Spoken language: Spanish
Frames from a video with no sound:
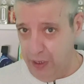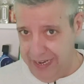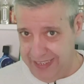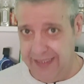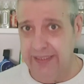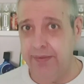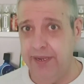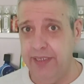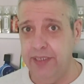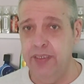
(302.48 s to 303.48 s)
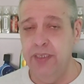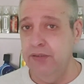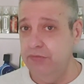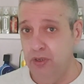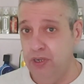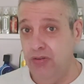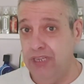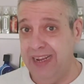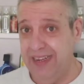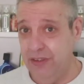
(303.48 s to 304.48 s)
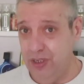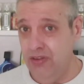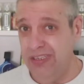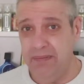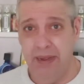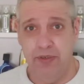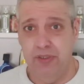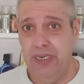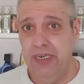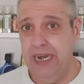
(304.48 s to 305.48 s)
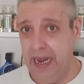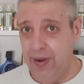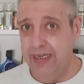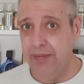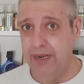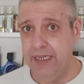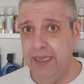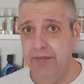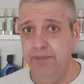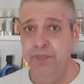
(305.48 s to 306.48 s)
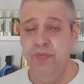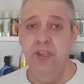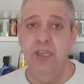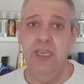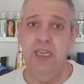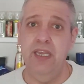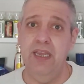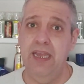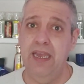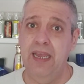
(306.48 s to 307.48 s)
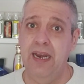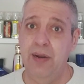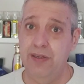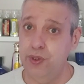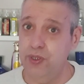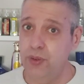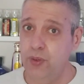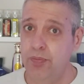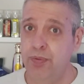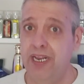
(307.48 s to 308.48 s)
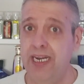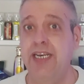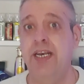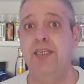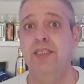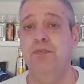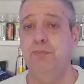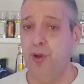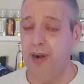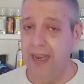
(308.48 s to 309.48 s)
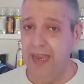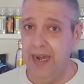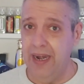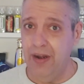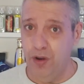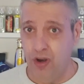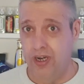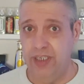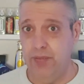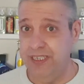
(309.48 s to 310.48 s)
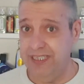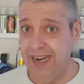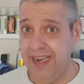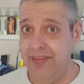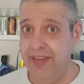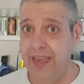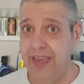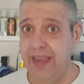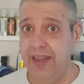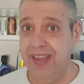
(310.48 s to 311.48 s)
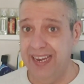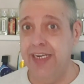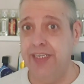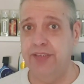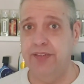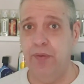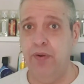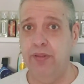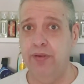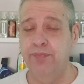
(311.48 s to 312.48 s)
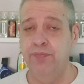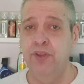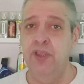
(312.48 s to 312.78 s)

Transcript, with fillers: pero bastante más, no se nota, no se nota vamos, ni la cuarta parte, y eh, lo han sustituido por el iris, por el orris, por esta raíz del iris, ¿de acuerdo?